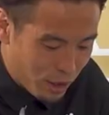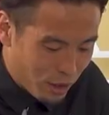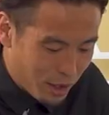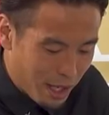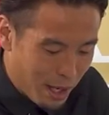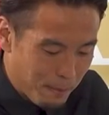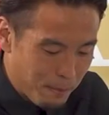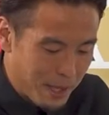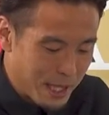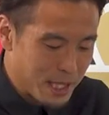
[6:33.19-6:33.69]
要
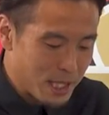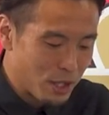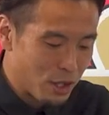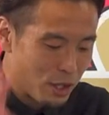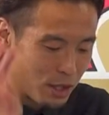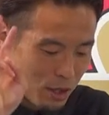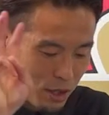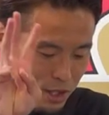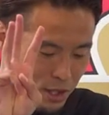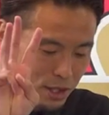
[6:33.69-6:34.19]
なみっつの
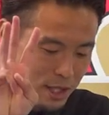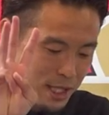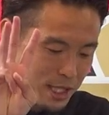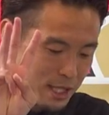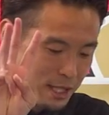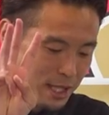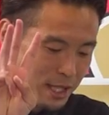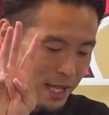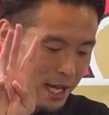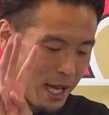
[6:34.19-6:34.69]
要素に
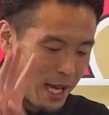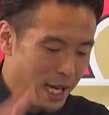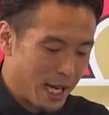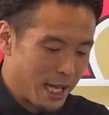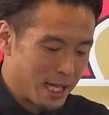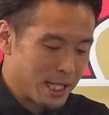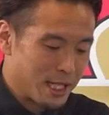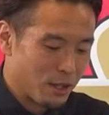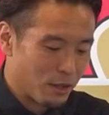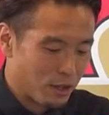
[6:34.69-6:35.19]
ついて
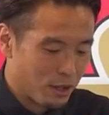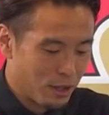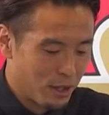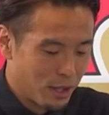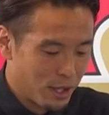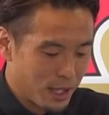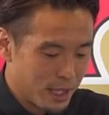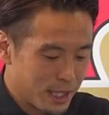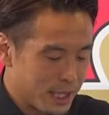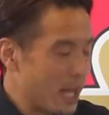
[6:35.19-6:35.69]
話を
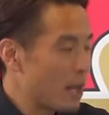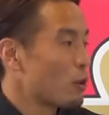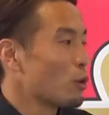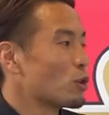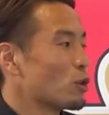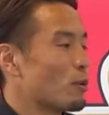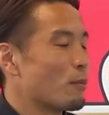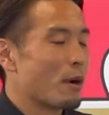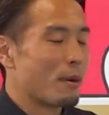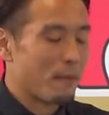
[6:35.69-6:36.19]
していこ
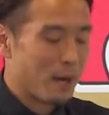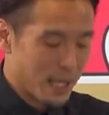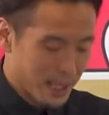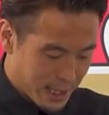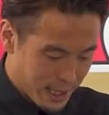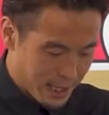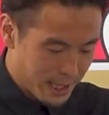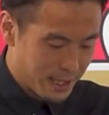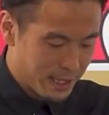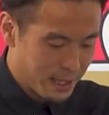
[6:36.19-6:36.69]
うと思いま
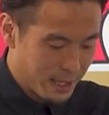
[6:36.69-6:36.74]
す。